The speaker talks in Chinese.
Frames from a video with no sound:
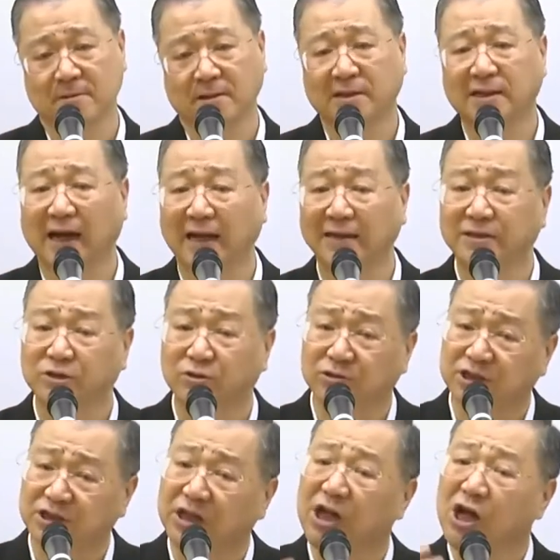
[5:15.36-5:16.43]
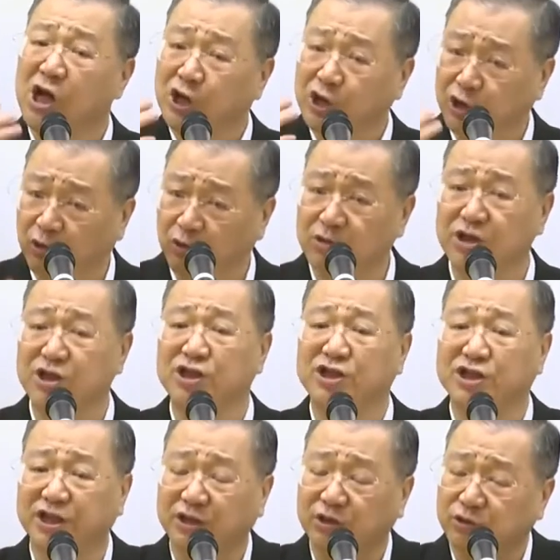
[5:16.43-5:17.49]
禅就是由你
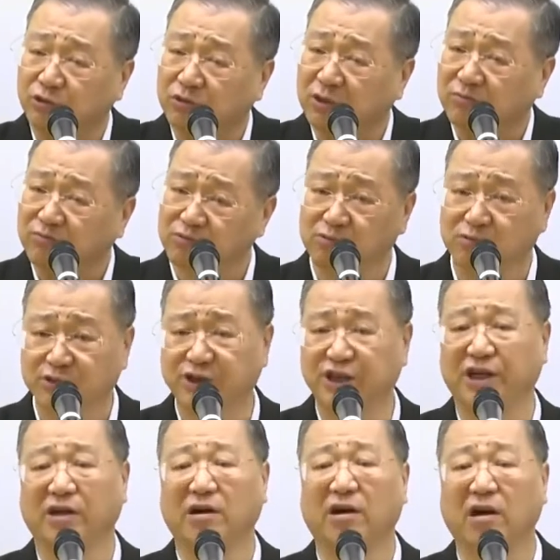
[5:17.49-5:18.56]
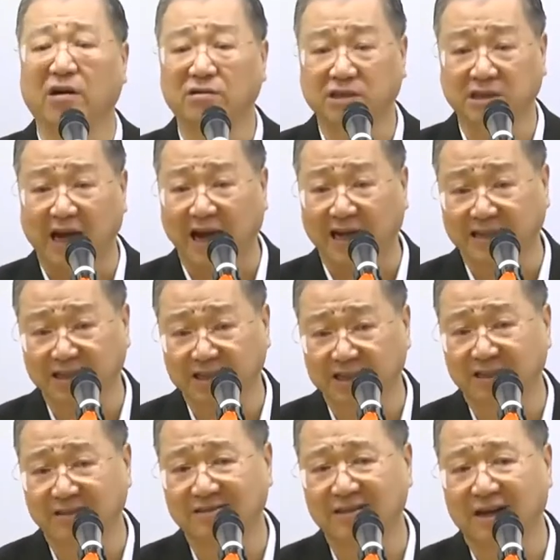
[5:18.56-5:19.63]
心中的悟性而产
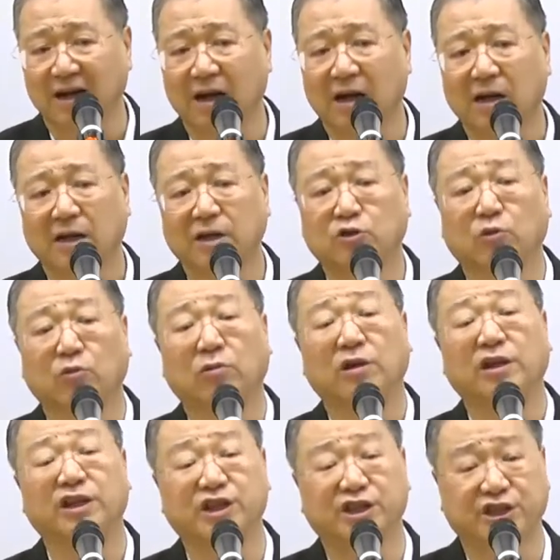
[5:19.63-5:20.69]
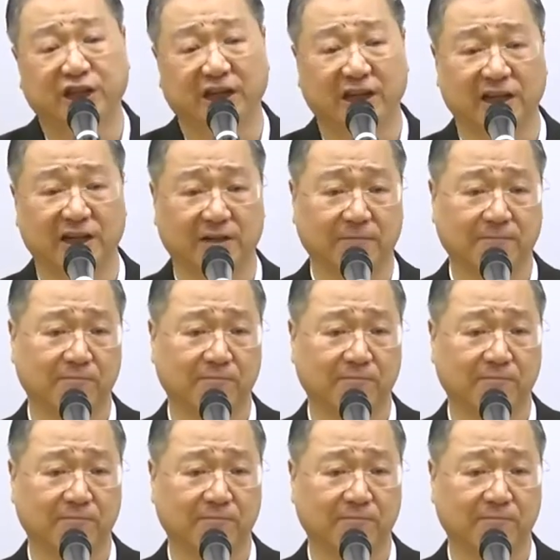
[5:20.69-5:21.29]
生的一种理解力。